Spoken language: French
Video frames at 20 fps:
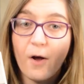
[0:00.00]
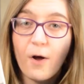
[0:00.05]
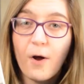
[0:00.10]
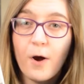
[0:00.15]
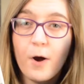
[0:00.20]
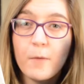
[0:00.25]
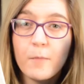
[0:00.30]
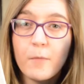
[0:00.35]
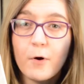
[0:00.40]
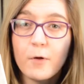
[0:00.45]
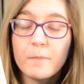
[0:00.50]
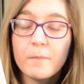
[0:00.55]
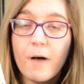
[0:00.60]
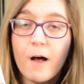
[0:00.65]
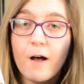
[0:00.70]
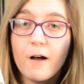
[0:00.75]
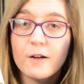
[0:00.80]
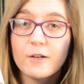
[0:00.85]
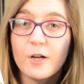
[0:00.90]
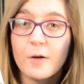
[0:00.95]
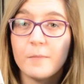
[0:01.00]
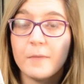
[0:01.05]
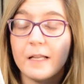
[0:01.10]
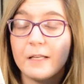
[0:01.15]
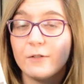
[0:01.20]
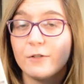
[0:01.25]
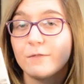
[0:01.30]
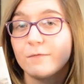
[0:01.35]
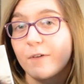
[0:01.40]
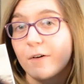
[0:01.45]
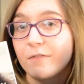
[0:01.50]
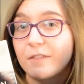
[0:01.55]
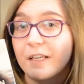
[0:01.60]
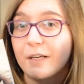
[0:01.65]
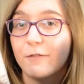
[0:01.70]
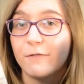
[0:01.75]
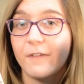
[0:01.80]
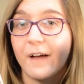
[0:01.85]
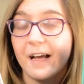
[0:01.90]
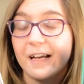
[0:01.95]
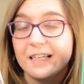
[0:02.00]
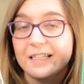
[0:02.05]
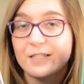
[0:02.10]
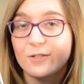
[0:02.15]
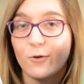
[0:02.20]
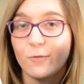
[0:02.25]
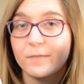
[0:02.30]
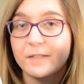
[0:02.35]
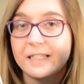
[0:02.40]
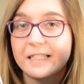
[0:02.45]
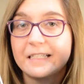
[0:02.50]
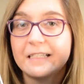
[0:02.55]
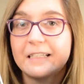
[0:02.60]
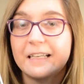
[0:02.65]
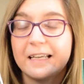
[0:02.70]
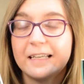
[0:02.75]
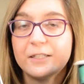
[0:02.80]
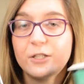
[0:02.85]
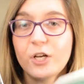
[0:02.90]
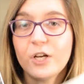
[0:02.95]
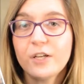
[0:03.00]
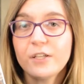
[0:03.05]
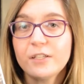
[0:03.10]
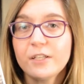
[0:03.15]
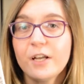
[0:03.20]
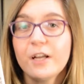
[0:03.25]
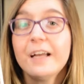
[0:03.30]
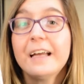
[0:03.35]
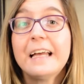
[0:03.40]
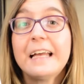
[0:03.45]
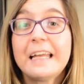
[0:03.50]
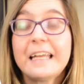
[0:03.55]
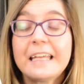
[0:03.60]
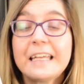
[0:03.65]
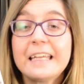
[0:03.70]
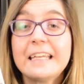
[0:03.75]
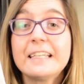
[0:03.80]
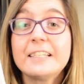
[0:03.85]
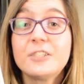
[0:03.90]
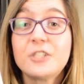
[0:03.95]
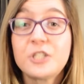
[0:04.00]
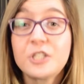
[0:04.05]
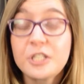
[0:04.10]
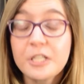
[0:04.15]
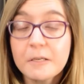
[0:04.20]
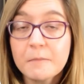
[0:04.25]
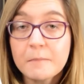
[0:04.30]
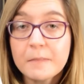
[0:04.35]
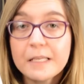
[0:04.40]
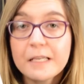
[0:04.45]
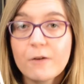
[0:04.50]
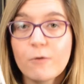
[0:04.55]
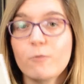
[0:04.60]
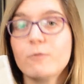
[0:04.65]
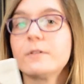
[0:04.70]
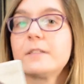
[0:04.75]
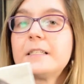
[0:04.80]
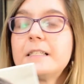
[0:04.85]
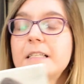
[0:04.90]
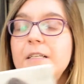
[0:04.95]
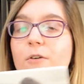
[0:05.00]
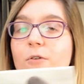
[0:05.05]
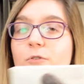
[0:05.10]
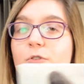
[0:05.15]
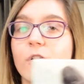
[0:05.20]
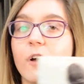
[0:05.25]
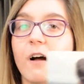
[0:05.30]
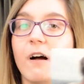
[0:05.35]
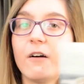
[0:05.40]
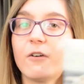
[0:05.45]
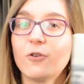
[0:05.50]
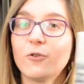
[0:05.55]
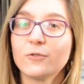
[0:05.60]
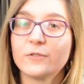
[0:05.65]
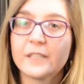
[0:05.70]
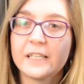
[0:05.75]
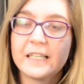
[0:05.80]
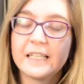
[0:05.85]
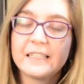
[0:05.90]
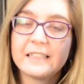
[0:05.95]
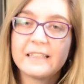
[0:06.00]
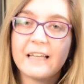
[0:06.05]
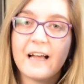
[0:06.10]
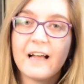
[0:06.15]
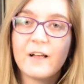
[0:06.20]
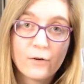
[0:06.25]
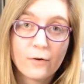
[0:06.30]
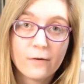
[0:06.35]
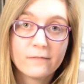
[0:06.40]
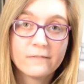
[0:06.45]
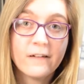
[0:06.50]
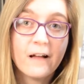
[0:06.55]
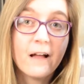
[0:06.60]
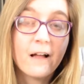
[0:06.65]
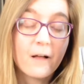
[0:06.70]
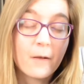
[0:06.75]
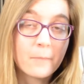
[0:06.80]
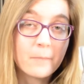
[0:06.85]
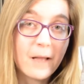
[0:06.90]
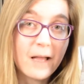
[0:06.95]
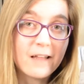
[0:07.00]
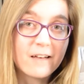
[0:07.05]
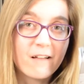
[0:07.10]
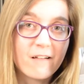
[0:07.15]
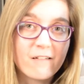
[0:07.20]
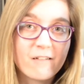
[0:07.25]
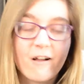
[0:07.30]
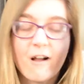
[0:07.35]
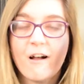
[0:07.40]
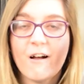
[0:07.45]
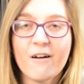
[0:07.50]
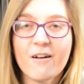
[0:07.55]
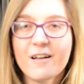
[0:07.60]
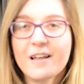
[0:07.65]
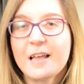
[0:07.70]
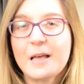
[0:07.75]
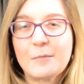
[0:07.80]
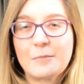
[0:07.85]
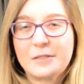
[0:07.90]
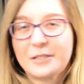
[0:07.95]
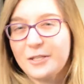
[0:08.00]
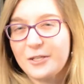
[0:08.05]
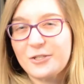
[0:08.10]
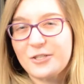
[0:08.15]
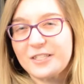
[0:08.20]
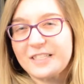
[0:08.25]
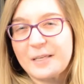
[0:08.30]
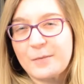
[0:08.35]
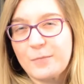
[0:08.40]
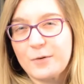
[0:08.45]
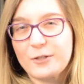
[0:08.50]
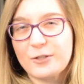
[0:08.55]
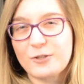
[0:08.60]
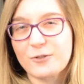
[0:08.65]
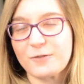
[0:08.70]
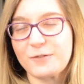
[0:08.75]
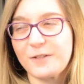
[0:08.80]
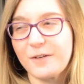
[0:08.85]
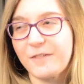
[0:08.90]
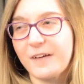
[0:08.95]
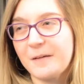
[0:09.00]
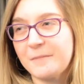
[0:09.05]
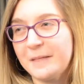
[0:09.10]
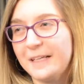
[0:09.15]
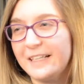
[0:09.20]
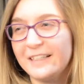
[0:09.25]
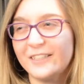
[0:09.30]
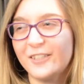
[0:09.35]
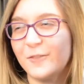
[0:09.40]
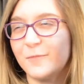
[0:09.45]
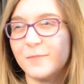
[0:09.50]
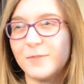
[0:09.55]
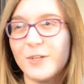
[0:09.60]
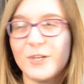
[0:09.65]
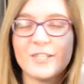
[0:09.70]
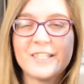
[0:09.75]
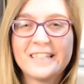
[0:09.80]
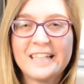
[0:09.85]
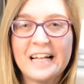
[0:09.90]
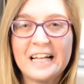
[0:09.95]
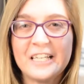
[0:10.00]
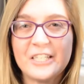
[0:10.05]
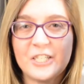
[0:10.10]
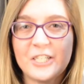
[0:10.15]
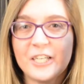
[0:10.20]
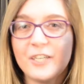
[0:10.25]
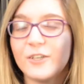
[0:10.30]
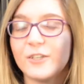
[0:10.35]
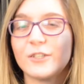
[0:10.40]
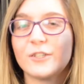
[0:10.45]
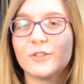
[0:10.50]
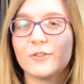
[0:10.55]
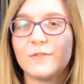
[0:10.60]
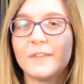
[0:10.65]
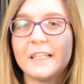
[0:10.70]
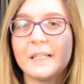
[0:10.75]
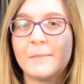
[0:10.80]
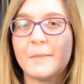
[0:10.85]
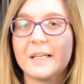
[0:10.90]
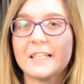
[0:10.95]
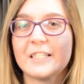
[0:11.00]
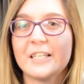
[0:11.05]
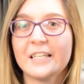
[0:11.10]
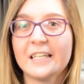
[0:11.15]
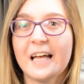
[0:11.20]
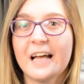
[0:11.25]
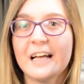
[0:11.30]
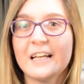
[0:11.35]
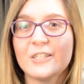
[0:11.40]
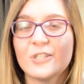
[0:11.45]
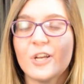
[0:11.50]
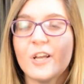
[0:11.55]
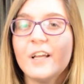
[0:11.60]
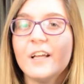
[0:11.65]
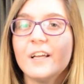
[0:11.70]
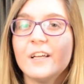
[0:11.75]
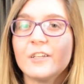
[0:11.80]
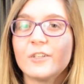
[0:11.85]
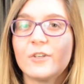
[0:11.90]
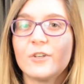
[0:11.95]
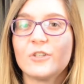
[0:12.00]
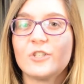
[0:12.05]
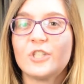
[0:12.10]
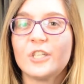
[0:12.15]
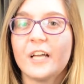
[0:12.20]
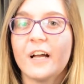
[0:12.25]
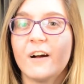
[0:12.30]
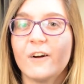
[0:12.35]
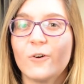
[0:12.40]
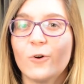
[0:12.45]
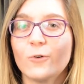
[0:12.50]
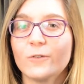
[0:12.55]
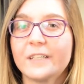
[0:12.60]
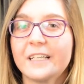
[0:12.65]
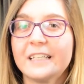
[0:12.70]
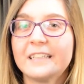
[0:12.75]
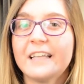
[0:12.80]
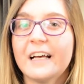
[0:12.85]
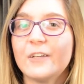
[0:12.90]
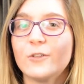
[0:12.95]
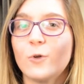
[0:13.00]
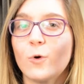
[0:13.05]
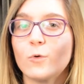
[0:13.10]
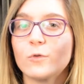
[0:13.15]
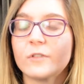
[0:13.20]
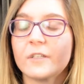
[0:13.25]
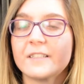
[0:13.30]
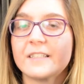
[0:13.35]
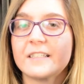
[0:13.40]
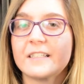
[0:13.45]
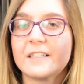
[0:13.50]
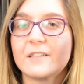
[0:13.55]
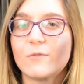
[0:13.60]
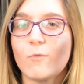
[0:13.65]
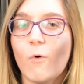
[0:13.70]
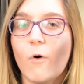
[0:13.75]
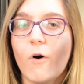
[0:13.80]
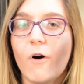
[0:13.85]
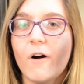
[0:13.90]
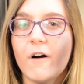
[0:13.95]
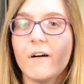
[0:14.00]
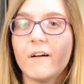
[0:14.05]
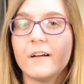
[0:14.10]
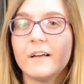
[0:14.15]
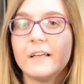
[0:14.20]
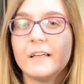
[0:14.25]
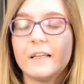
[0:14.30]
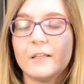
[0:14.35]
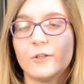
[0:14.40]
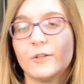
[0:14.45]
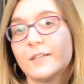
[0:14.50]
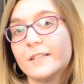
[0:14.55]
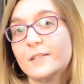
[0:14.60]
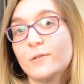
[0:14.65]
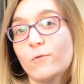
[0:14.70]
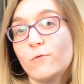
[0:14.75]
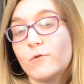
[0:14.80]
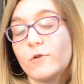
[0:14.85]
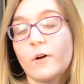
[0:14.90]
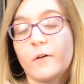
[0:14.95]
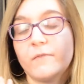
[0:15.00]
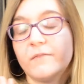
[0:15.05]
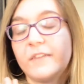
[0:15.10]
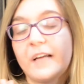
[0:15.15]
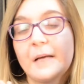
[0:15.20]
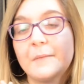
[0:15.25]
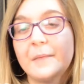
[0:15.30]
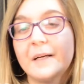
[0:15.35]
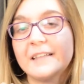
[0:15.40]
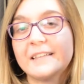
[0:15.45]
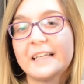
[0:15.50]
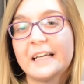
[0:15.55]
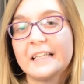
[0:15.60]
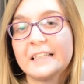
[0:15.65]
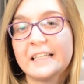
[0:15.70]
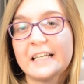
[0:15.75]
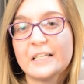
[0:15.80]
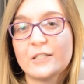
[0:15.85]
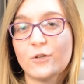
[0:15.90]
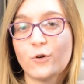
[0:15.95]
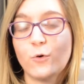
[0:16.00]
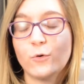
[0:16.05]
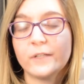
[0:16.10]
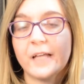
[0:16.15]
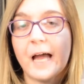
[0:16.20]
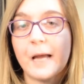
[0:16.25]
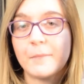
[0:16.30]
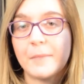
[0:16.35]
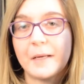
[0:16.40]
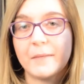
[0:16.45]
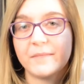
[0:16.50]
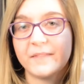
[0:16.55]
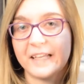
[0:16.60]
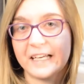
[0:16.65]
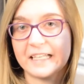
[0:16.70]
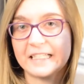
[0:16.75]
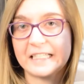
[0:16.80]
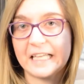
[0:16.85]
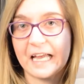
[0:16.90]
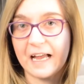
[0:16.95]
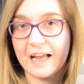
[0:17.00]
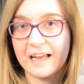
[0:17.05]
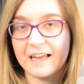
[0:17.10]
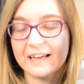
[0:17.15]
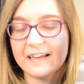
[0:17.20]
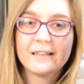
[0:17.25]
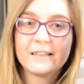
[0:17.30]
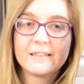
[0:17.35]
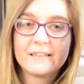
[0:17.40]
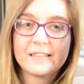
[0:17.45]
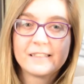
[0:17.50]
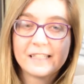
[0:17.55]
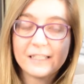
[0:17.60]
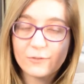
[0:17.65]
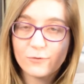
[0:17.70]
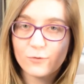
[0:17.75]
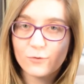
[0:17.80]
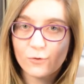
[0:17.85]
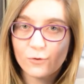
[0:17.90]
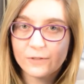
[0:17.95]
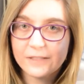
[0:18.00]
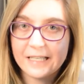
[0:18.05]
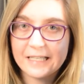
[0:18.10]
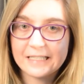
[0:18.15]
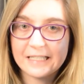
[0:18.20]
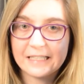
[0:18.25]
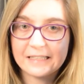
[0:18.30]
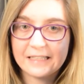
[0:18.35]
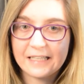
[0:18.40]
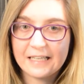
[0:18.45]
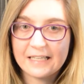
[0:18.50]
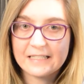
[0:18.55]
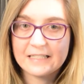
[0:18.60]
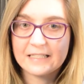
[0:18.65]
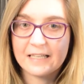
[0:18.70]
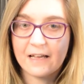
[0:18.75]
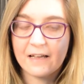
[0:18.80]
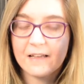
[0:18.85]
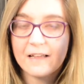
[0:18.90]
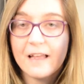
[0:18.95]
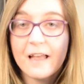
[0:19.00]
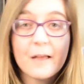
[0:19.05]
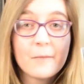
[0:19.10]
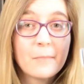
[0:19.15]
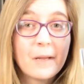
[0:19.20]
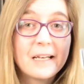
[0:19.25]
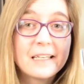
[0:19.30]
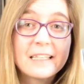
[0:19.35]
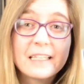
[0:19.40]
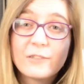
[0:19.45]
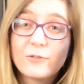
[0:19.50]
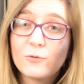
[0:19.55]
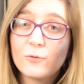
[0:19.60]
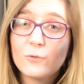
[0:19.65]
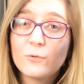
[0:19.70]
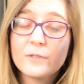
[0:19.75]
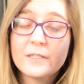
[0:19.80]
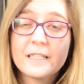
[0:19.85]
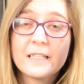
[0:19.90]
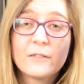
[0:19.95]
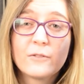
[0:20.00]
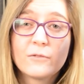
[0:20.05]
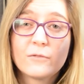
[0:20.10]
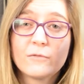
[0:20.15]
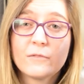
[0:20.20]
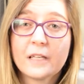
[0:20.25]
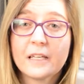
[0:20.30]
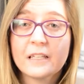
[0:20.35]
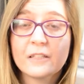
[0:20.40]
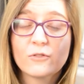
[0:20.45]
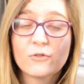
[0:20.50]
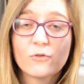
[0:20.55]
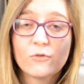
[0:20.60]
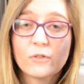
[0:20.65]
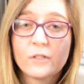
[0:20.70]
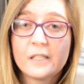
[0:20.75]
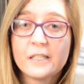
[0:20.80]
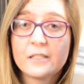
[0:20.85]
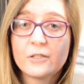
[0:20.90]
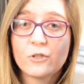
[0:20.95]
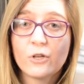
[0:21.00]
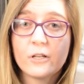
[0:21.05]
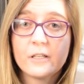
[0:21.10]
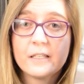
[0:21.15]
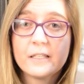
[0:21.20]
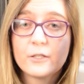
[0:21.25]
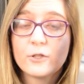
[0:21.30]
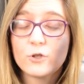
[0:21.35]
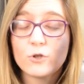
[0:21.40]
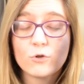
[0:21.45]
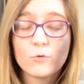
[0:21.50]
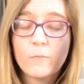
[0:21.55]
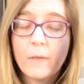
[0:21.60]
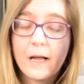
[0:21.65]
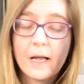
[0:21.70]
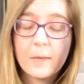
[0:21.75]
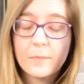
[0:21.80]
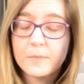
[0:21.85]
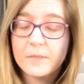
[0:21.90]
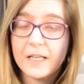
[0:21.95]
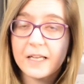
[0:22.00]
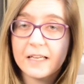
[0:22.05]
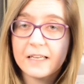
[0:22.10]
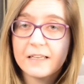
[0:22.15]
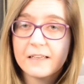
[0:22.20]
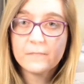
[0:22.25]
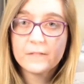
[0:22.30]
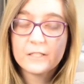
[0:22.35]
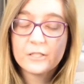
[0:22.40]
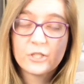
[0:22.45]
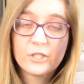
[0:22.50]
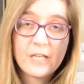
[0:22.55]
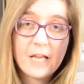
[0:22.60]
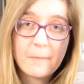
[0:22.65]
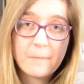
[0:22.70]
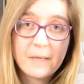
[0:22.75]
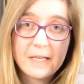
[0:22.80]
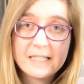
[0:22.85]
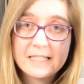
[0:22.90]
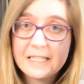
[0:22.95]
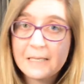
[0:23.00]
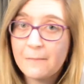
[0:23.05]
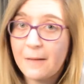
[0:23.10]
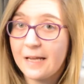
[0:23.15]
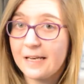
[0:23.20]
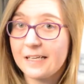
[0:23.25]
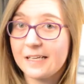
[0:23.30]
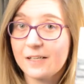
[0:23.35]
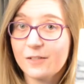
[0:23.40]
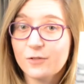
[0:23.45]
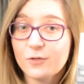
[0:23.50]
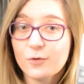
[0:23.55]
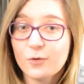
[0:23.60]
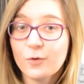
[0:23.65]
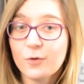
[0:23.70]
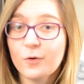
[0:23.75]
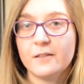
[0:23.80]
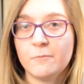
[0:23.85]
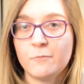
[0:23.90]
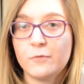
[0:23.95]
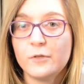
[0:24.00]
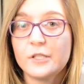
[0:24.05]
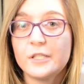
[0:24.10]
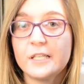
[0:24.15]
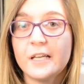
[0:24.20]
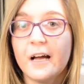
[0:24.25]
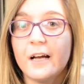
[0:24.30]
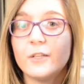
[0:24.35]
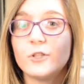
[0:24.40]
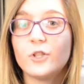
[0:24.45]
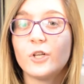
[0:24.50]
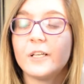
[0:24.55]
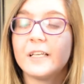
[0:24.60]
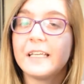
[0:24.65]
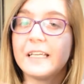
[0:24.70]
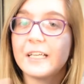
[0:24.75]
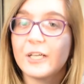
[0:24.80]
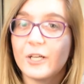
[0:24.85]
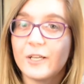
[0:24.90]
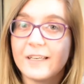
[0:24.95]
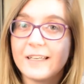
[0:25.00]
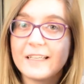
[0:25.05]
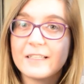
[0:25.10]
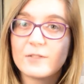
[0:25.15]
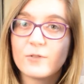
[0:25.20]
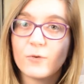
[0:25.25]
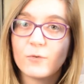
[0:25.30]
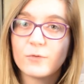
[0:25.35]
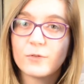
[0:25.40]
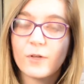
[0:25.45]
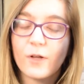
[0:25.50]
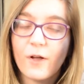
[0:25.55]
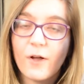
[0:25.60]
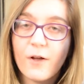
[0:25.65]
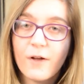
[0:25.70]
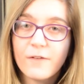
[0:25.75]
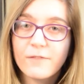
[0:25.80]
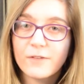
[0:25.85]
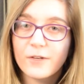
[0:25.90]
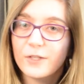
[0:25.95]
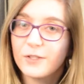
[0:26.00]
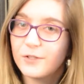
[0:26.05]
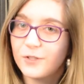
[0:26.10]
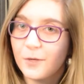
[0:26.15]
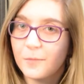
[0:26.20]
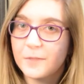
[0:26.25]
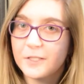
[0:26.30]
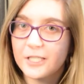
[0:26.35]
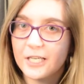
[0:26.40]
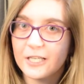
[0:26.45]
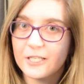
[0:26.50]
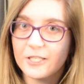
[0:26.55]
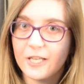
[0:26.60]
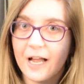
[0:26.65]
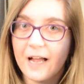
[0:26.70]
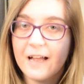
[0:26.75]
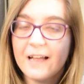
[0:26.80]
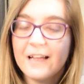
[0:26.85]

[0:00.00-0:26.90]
un monde mort comme la lune va venir faire son petit clin d'œil. Et Jimmy aussi qu'on a rencontré dans Le vent en parle encore. Puis ça, je sais pas, je trouve ça vraiment comme nostalgique, retrouver les personnages que j'ai rencontrés dans d'autres histoires, là, qui sont comme vraiment très très secondaires, même tertiaires. C'est toujours très intéressant. Malgré tout, c'est une écriture qui se lit super bien. J'ai apprécié ma lecture, puis j'ai hâte de lire les autres œuvres de Michel Jean.